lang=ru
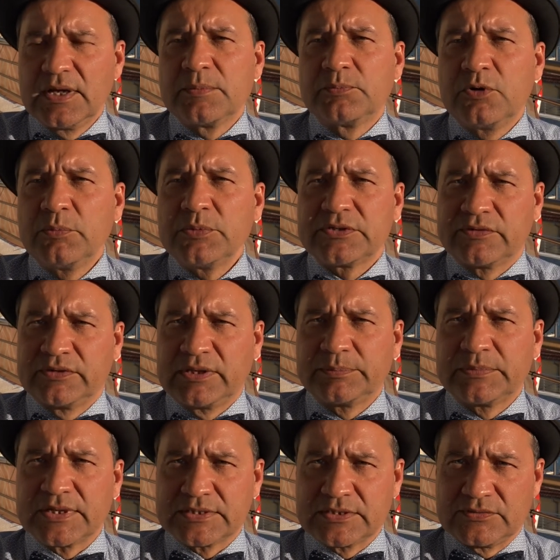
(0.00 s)
помощь в
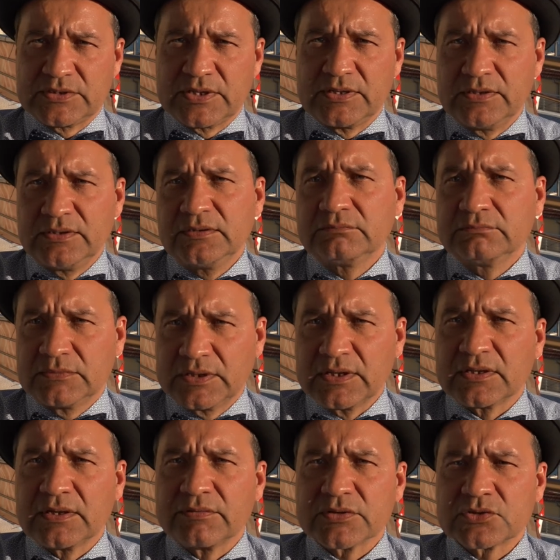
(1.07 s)
адаптации в стране,
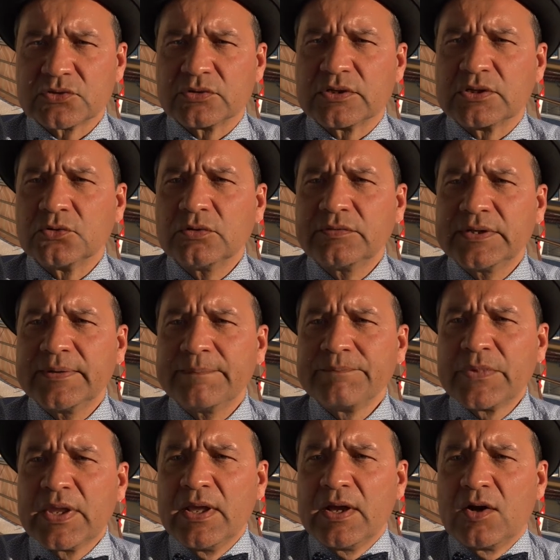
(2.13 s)
она для вас все-таки новая,
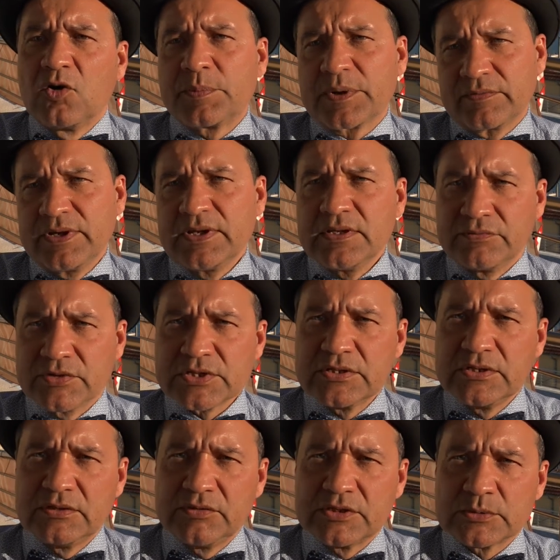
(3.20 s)
управление вашей
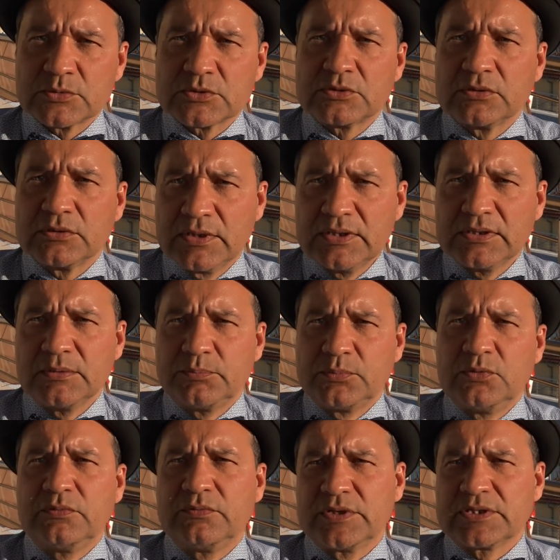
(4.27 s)
недвижимостью, это
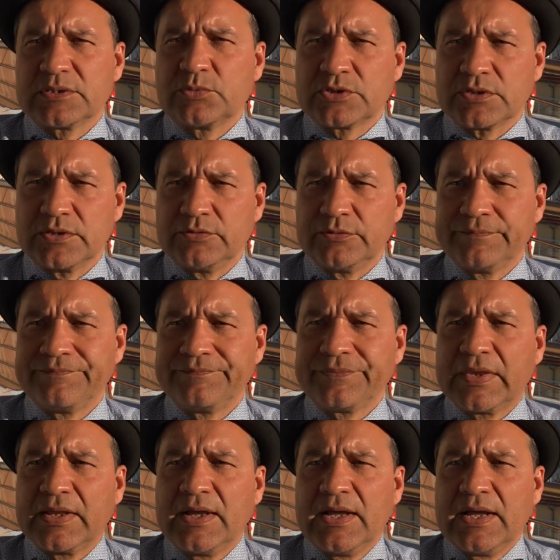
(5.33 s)
по вашему желанию.
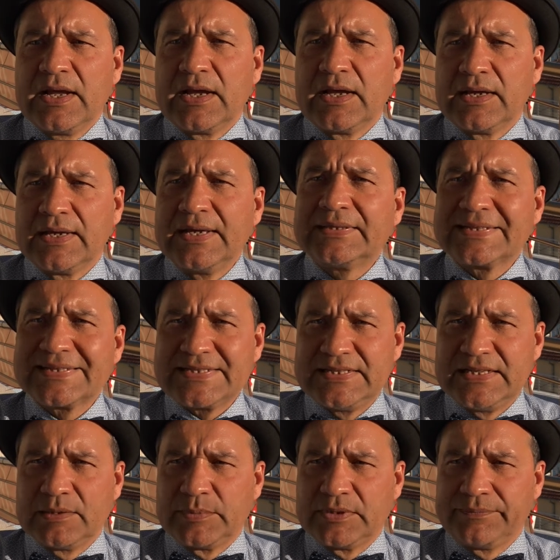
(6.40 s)
Это
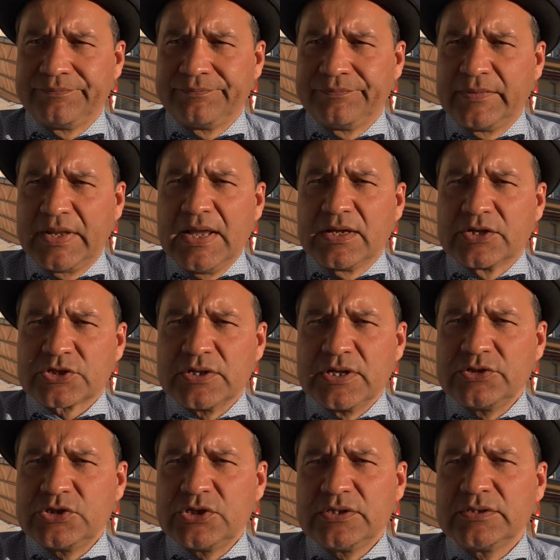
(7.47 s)
схема.
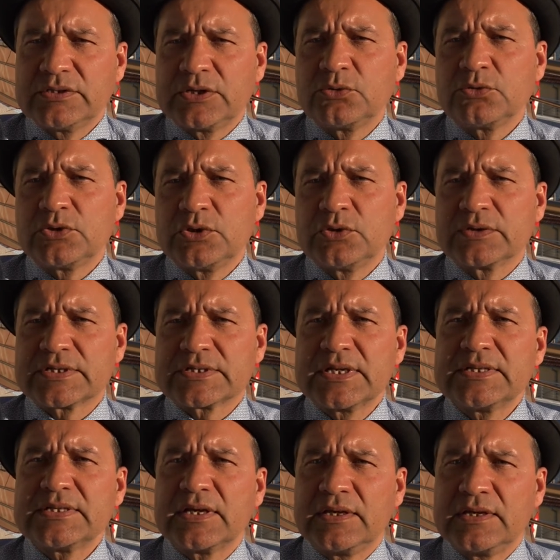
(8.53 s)
Желающие найдут ее на
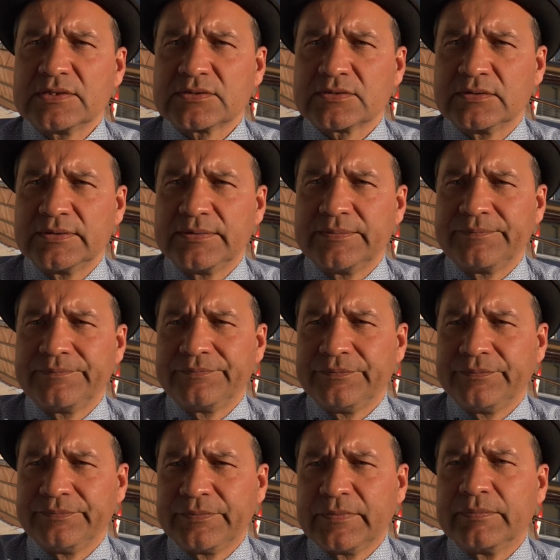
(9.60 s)
сайте агентства
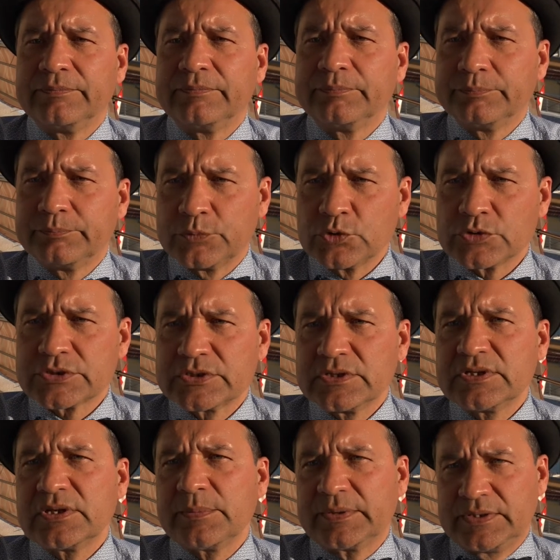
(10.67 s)
по
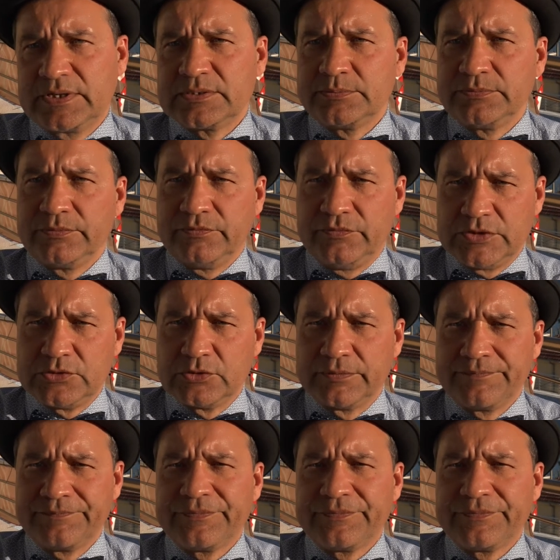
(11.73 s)
ссылке под этим видео.